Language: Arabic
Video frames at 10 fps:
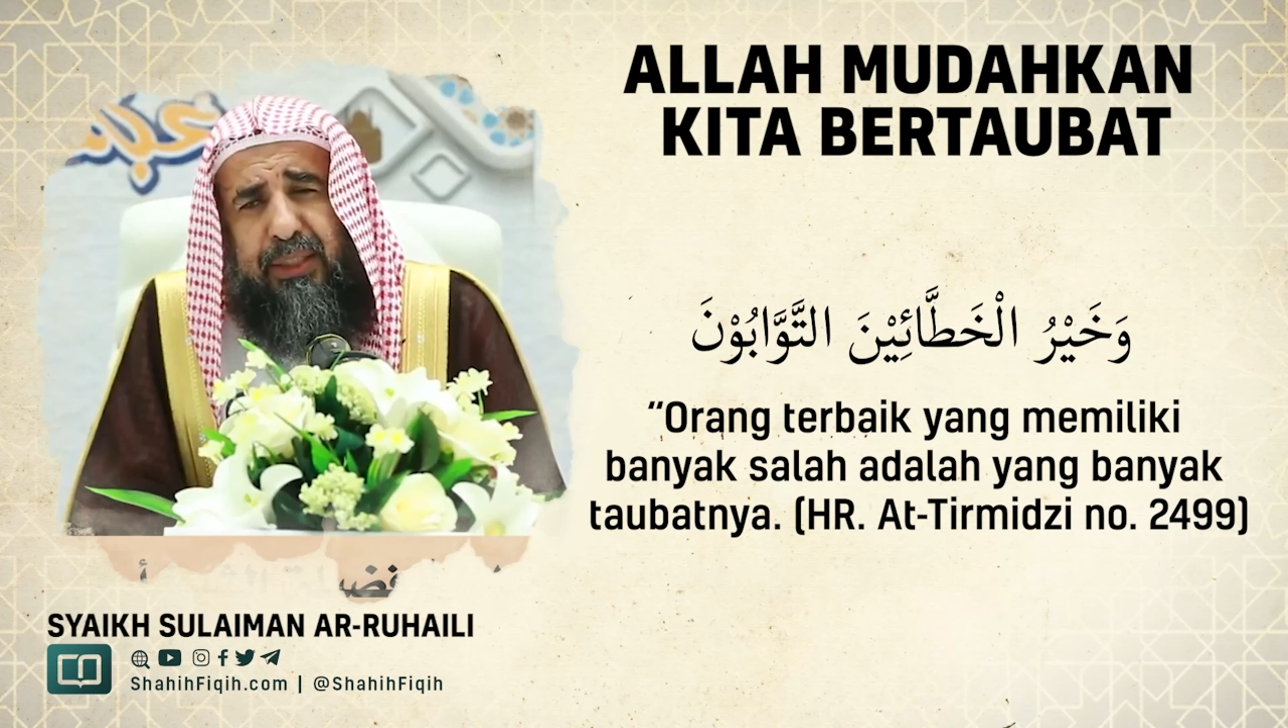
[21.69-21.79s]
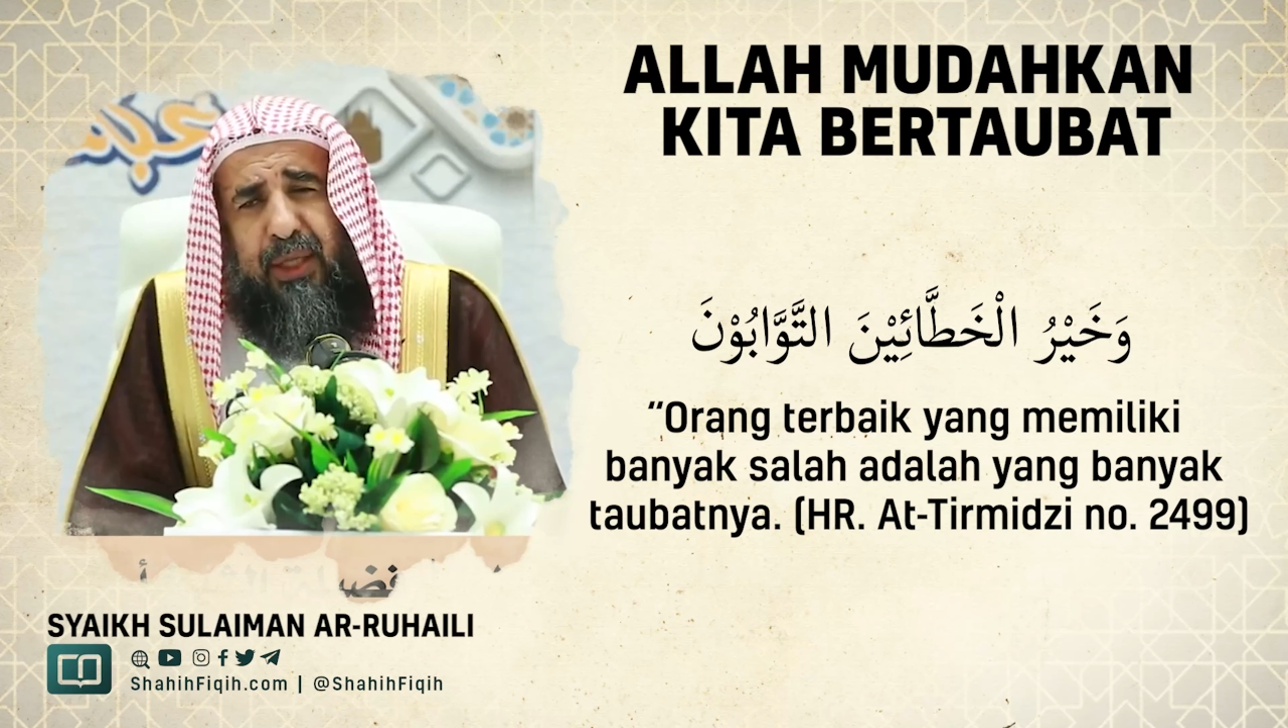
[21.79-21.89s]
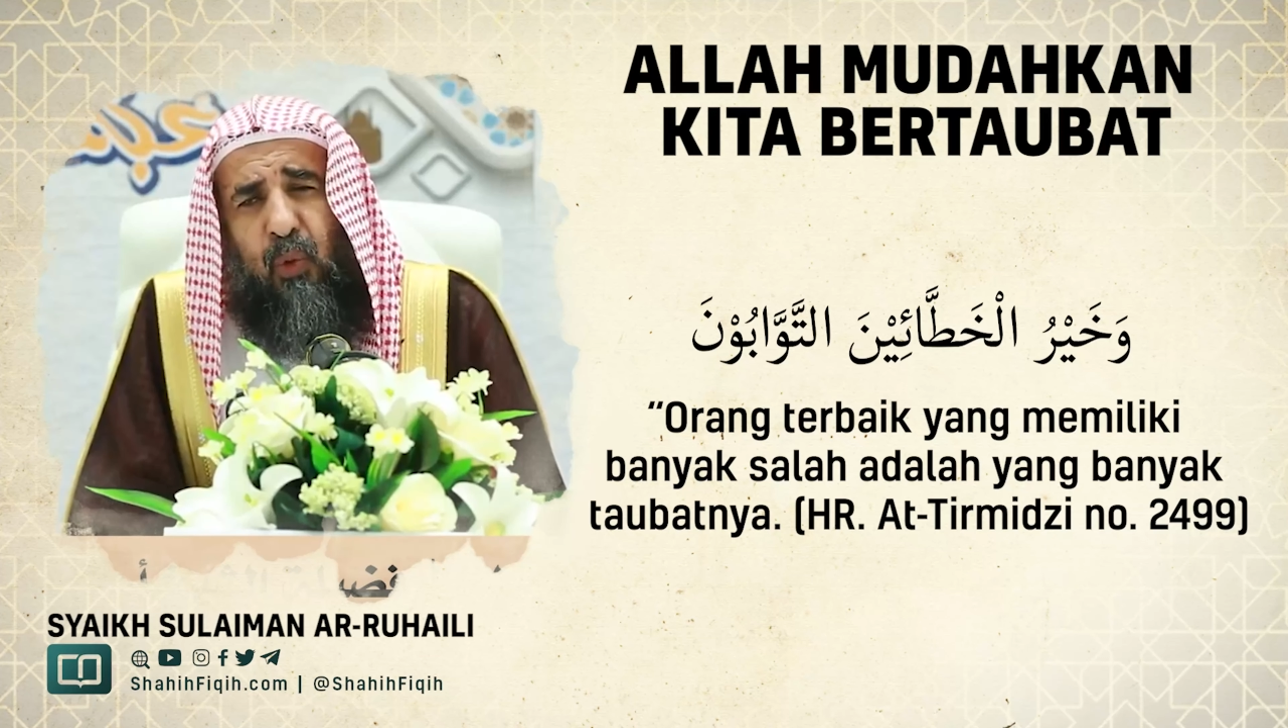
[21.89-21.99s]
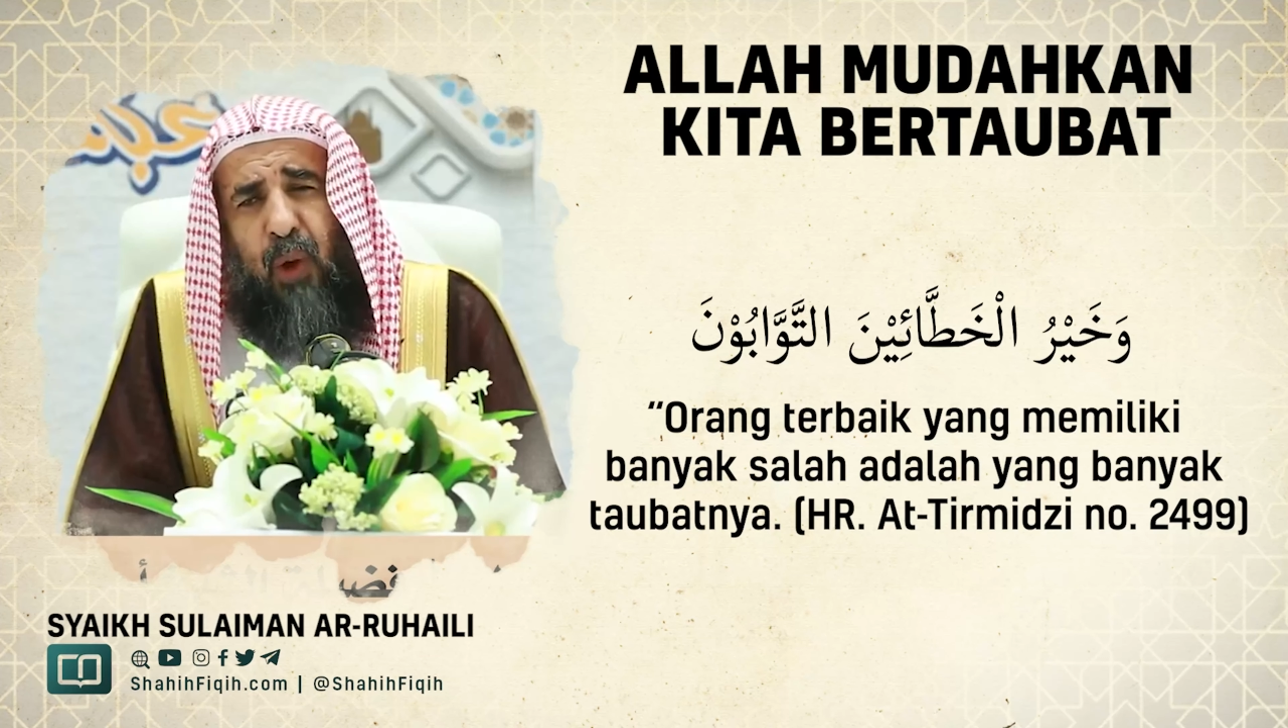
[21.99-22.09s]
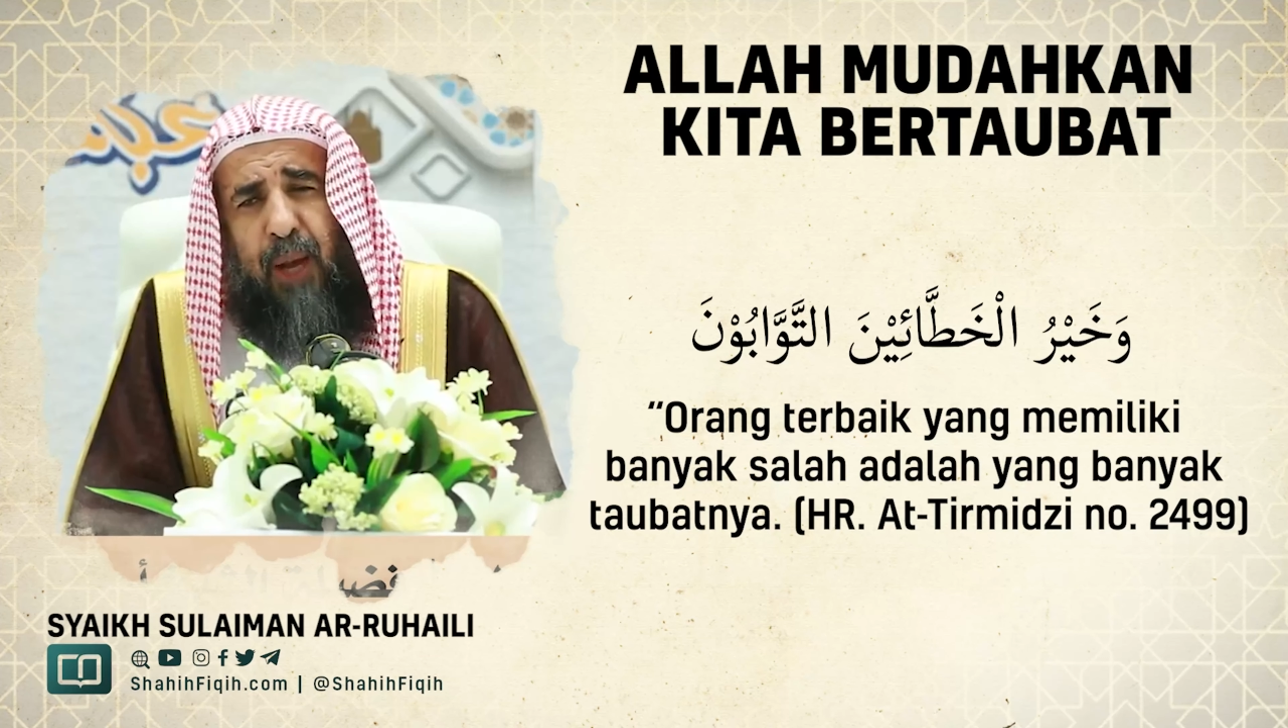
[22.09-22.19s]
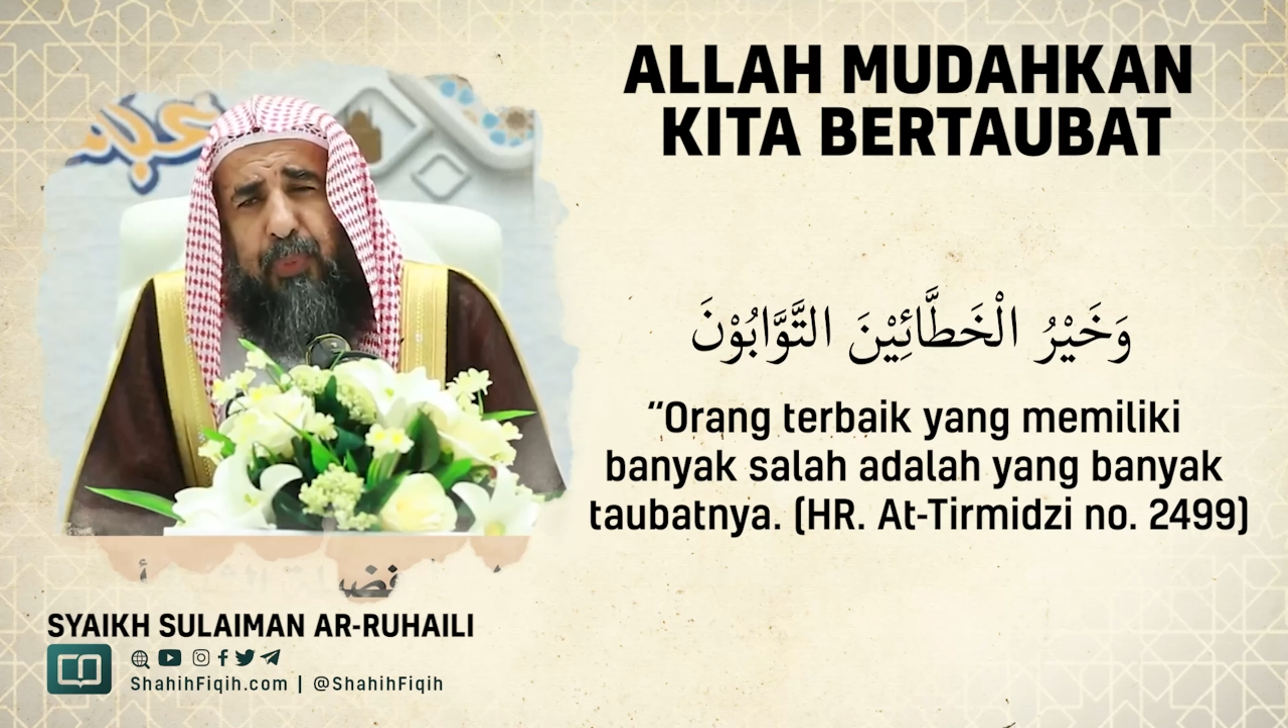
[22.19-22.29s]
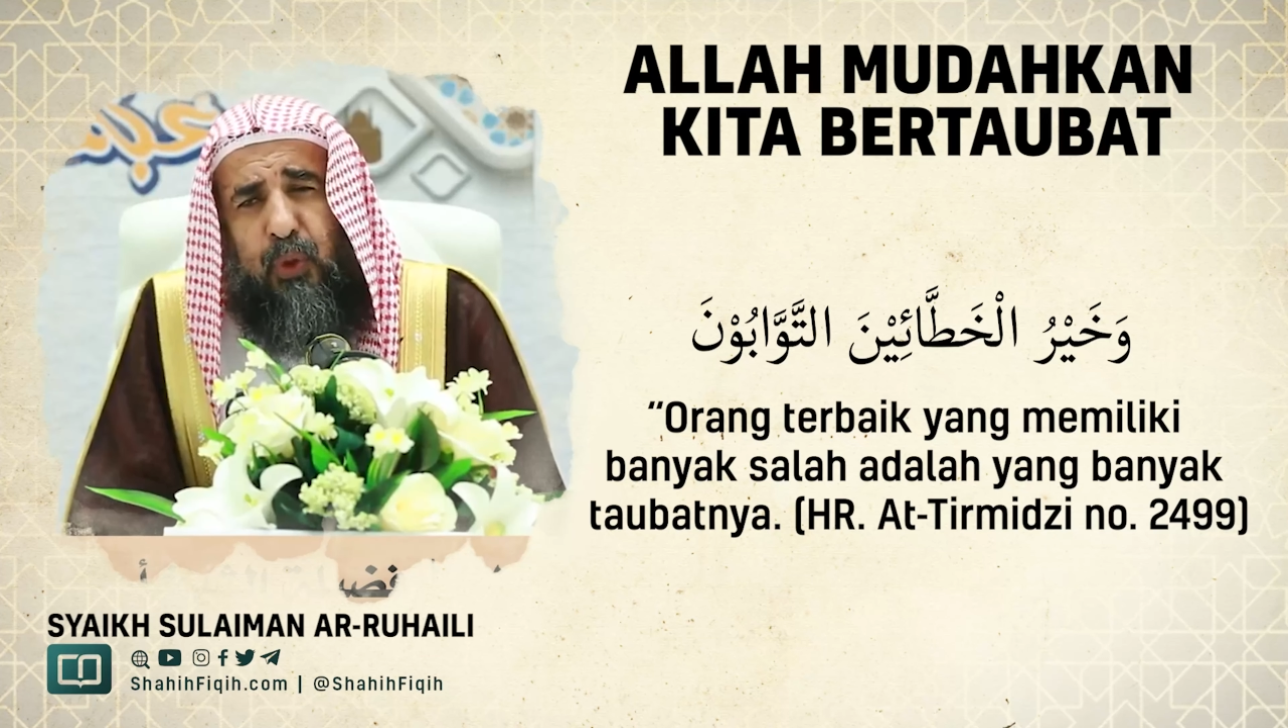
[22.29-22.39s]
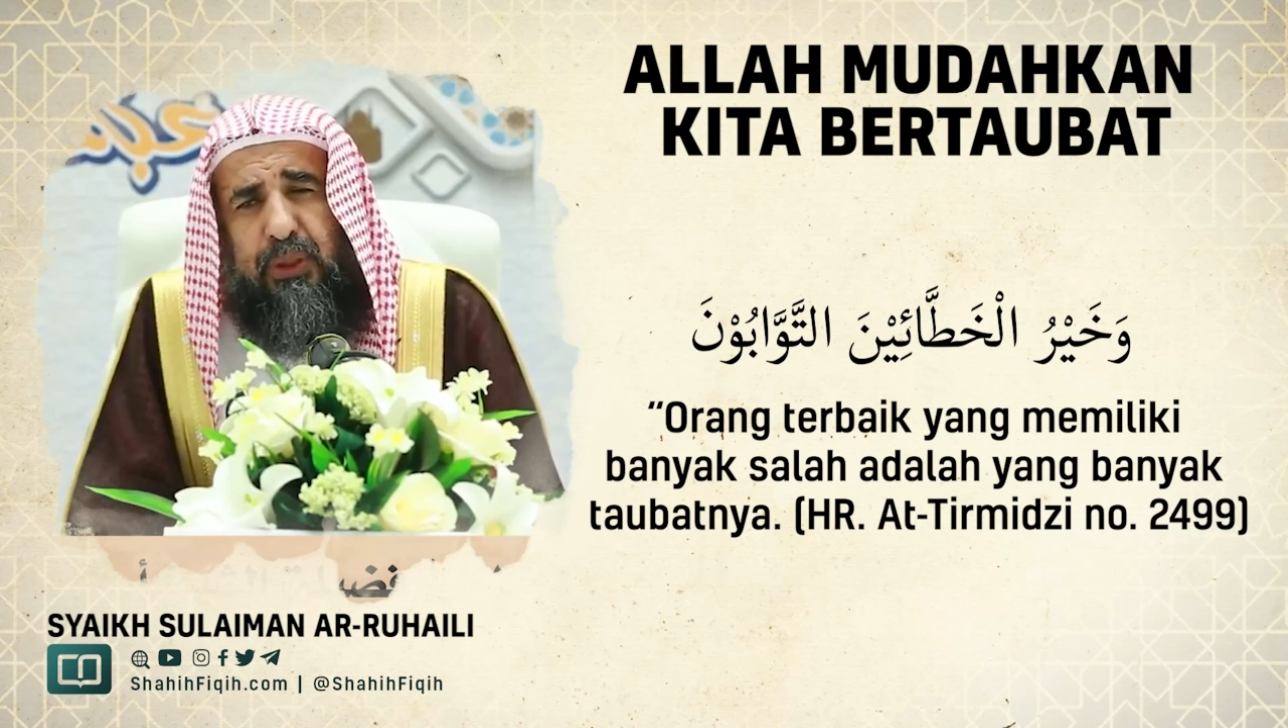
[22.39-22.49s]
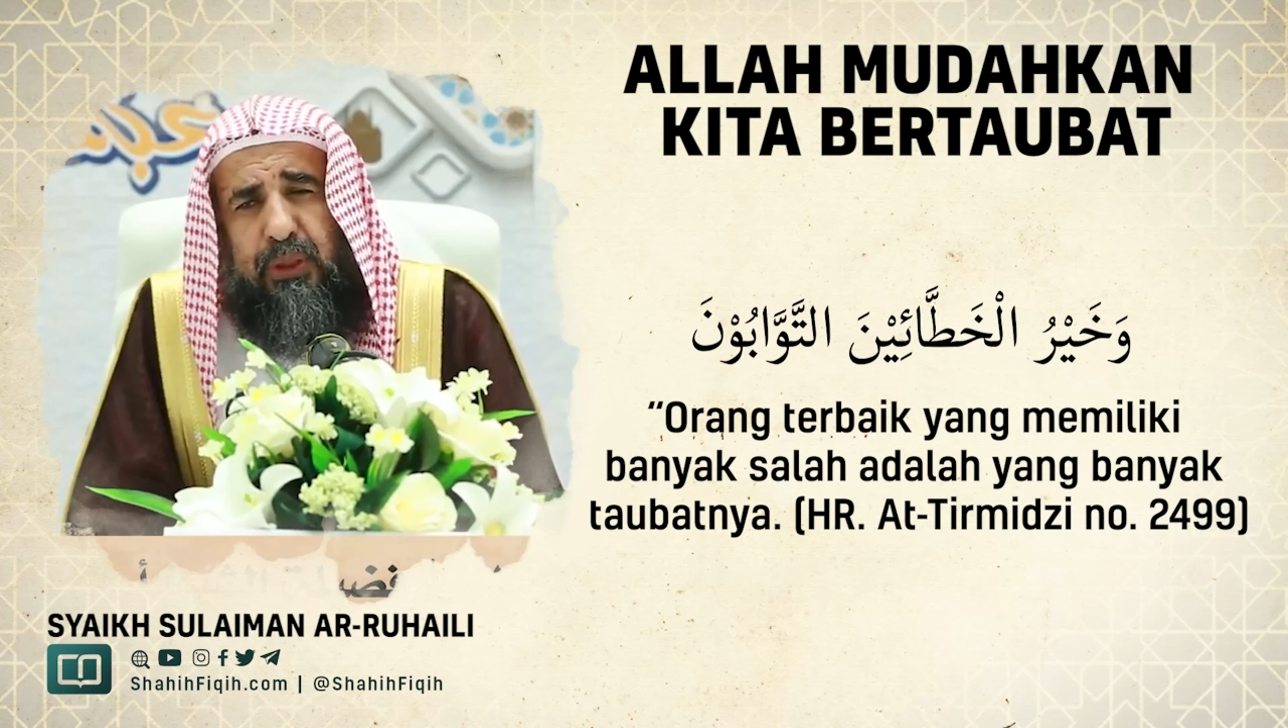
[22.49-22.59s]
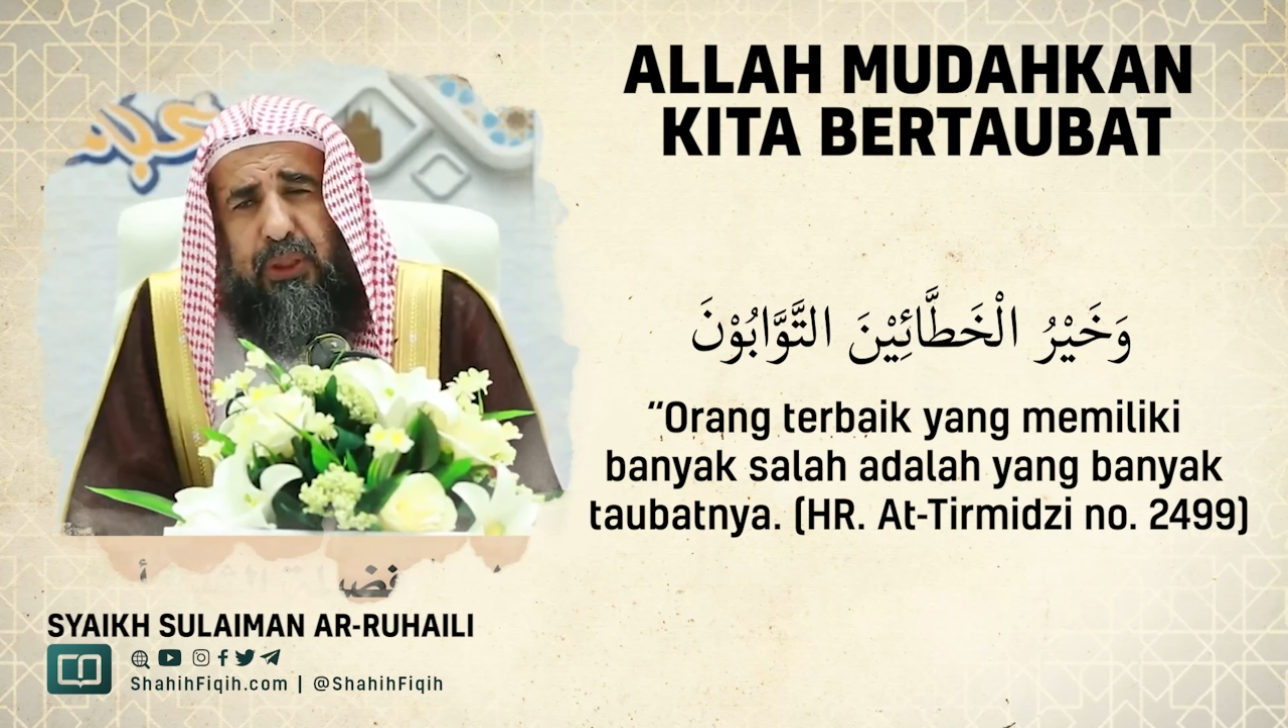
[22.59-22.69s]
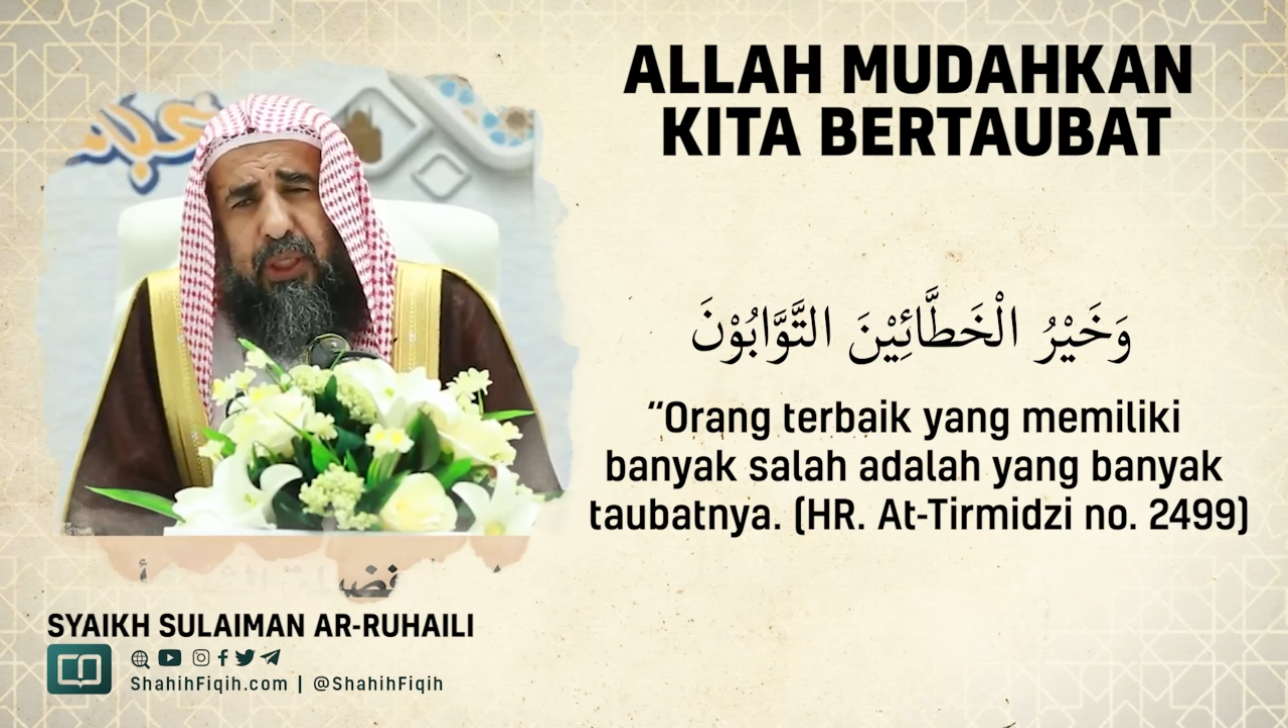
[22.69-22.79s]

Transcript: التوابون